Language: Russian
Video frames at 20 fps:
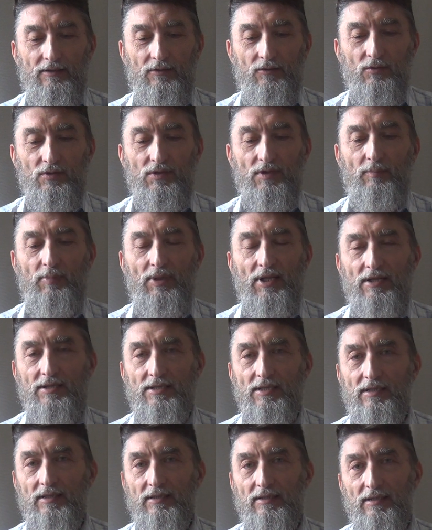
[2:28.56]
нужно
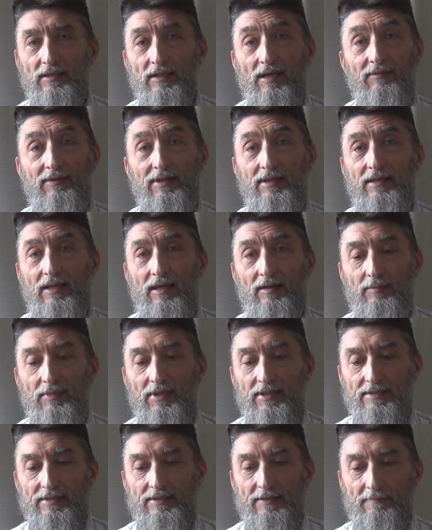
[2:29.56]
положить это на видное
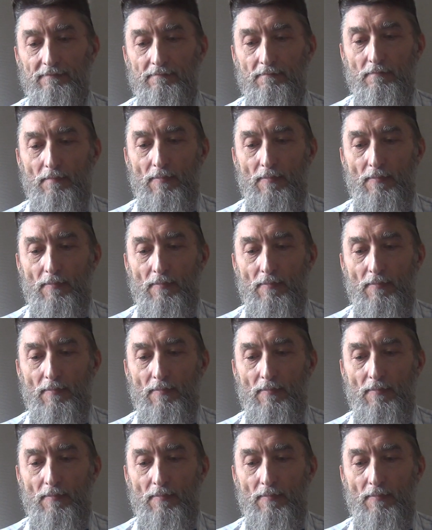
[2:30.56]
место